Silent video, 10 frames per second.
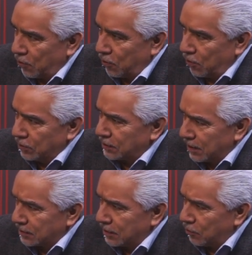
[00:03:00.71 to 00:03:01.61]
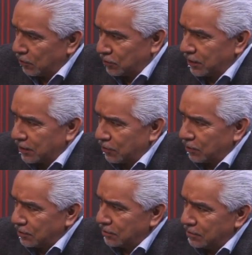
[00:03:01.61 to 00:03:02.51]
Hoy se da asilo a los
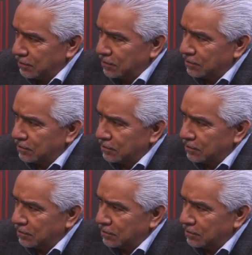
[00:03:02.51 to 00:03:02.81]
dictadores. Sí.